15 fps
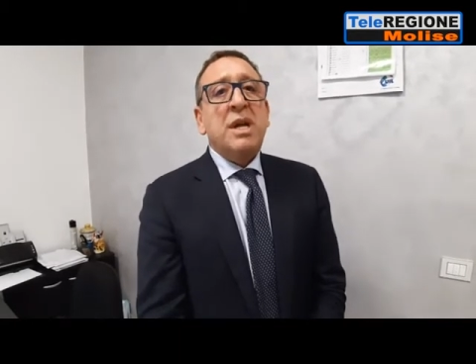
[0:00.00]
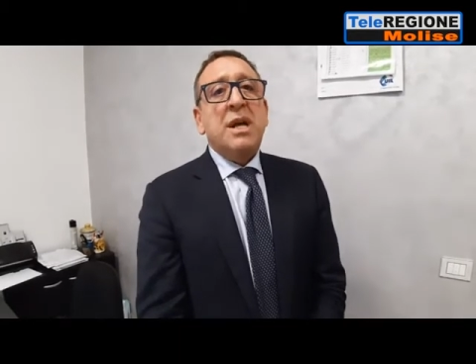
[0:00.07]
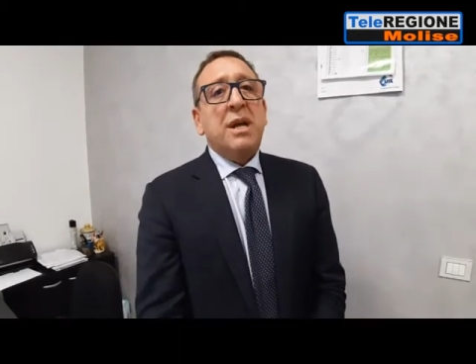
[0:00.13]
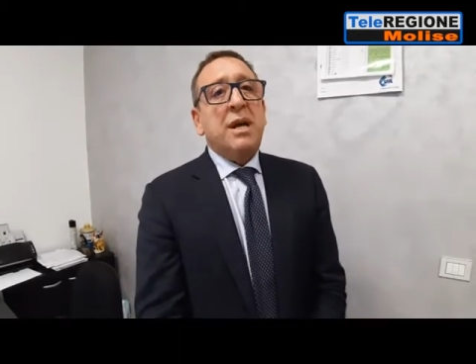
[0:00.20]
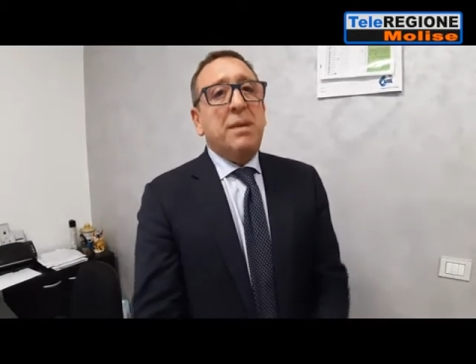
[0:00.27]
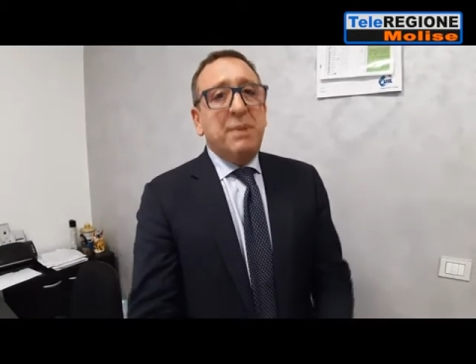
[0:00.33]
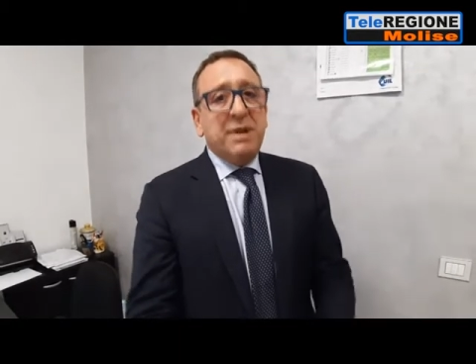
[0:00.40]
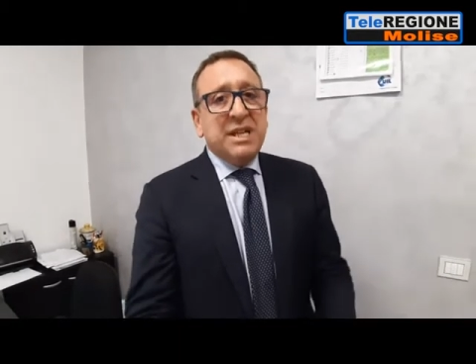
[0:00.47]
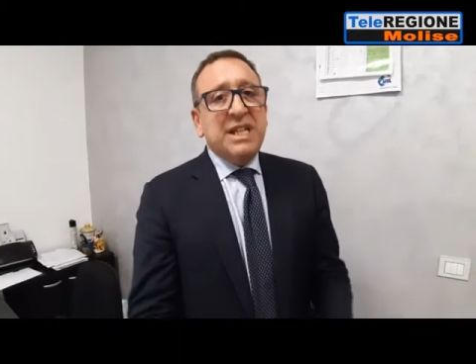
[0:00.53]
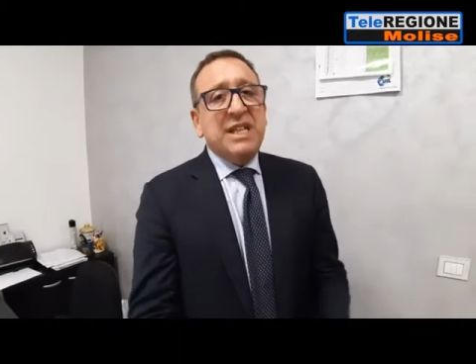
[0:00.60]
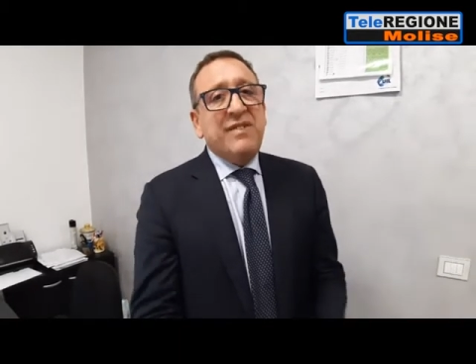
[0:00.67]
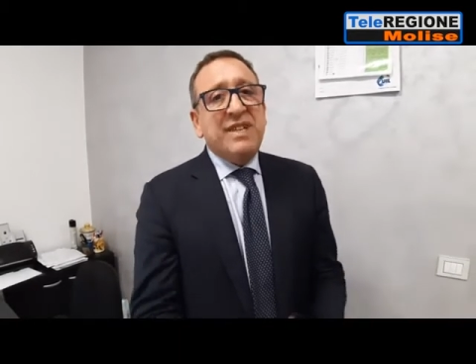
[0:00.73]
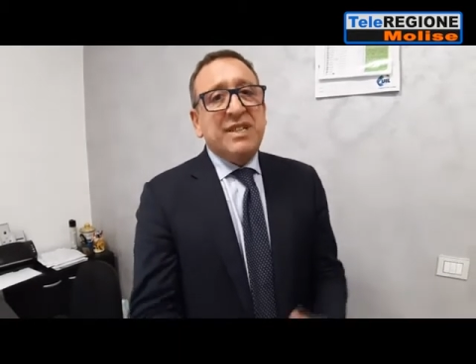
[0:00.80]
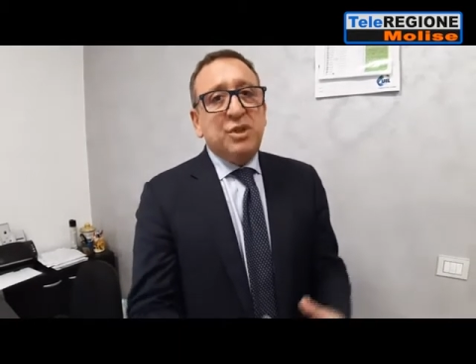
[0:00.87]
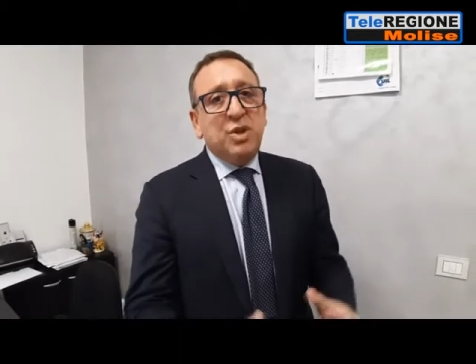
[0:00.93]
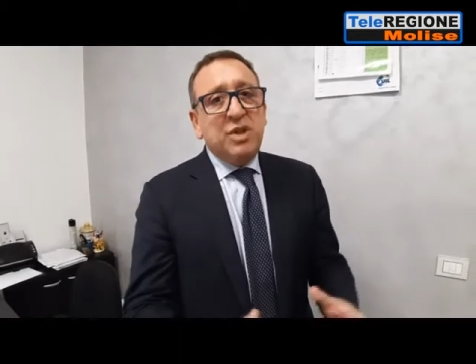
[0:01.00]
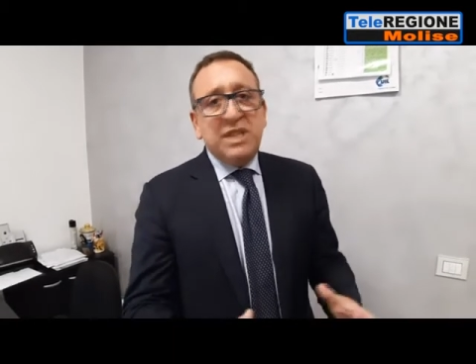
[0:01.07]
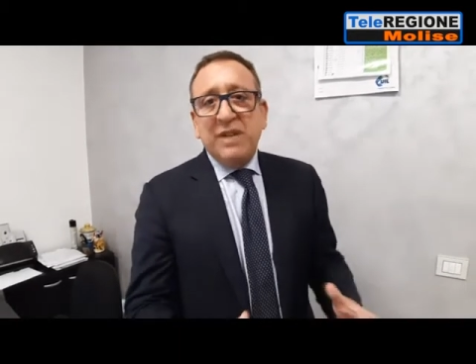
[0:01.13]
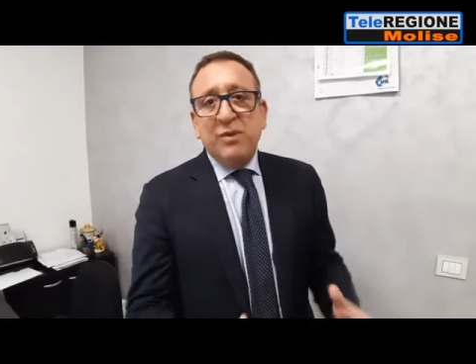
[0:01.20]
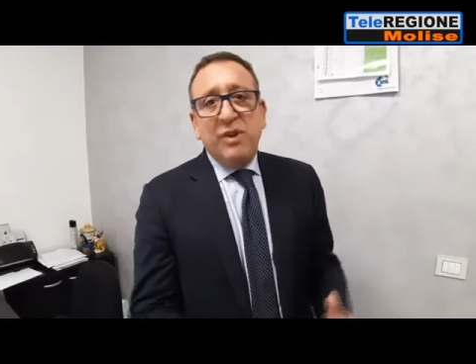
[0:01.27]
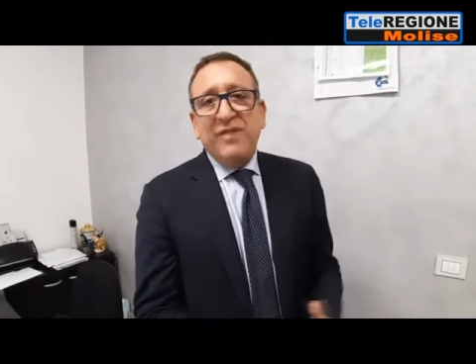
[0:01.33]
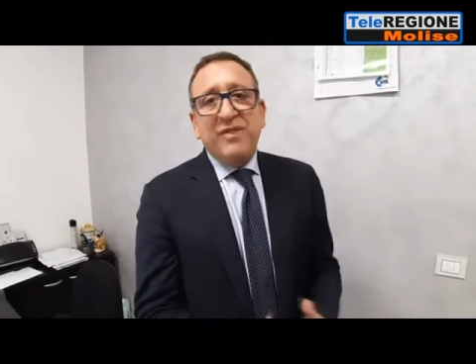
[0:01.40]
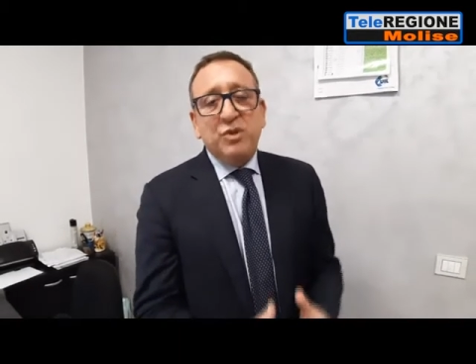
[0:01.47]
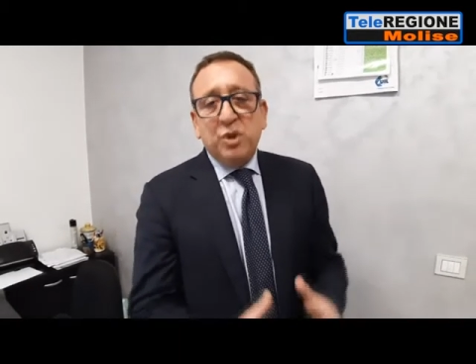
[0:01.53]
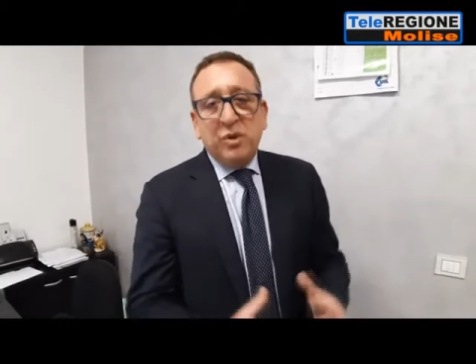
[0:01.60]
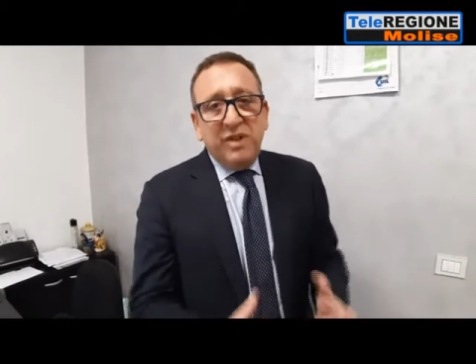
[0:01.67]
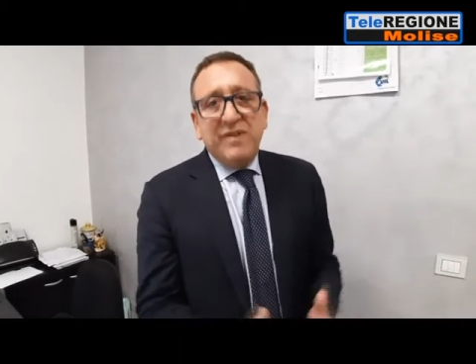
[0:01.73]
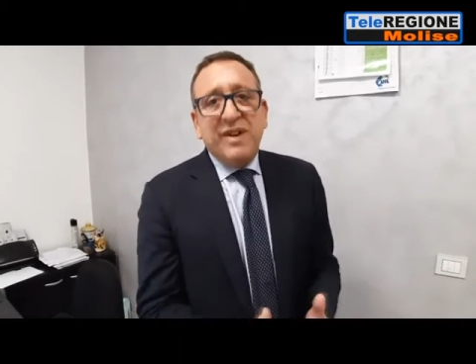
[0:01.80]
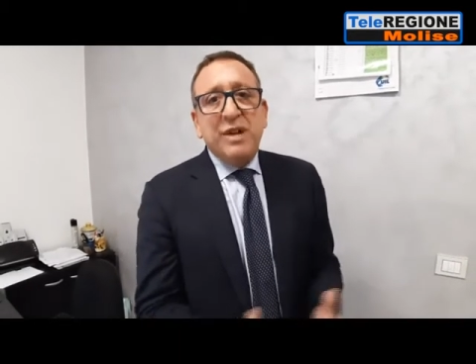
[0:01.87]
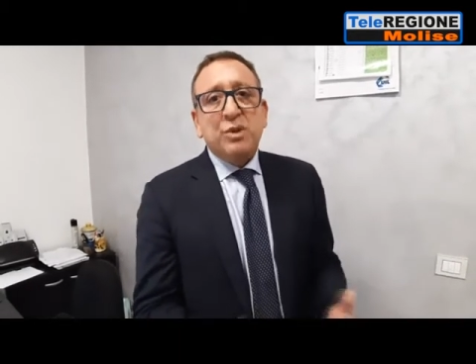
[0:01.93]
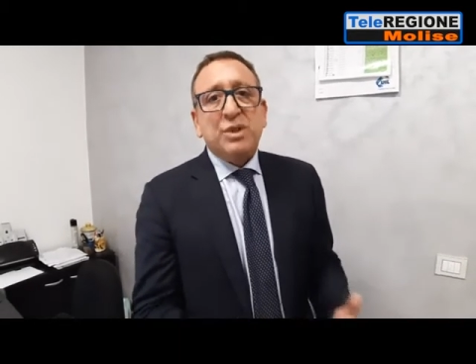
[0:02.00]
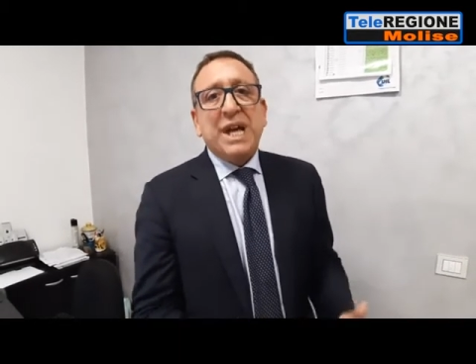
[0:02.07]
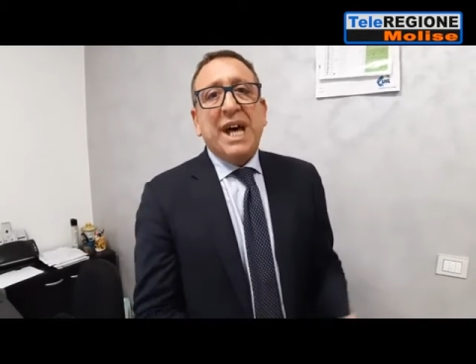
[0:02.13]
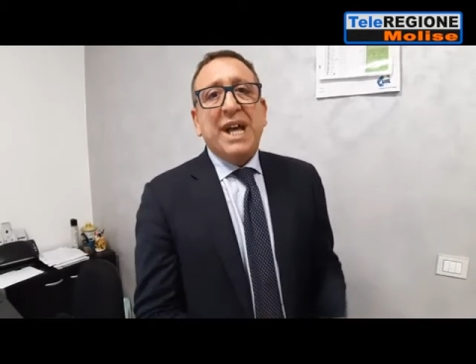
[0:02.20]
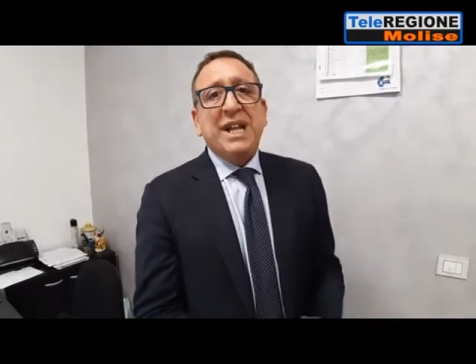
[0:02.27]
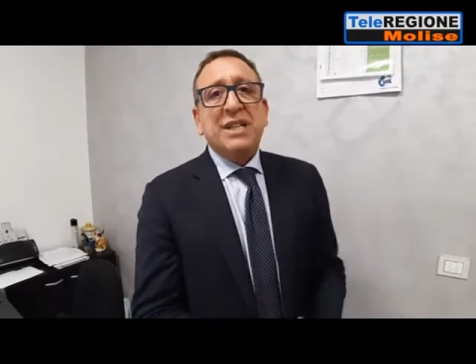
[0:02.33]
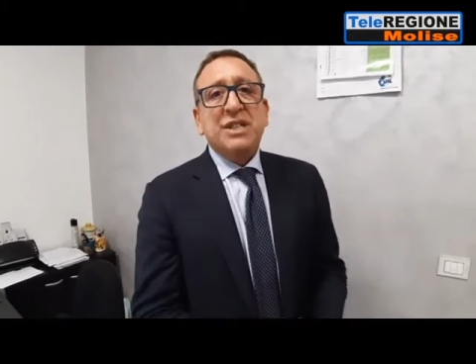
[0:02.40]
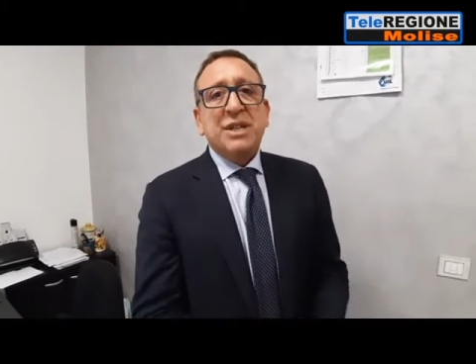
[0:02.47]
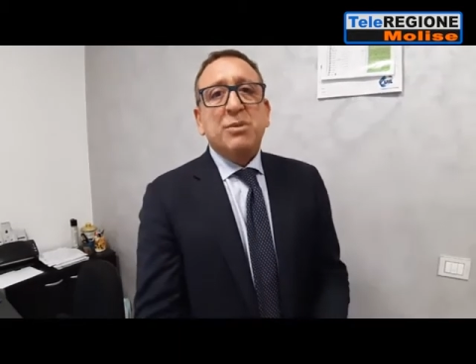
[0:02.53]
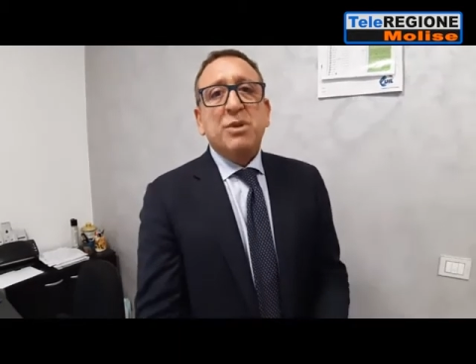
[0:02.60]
eh, perché deve, deve, doveva aiutare diciamo,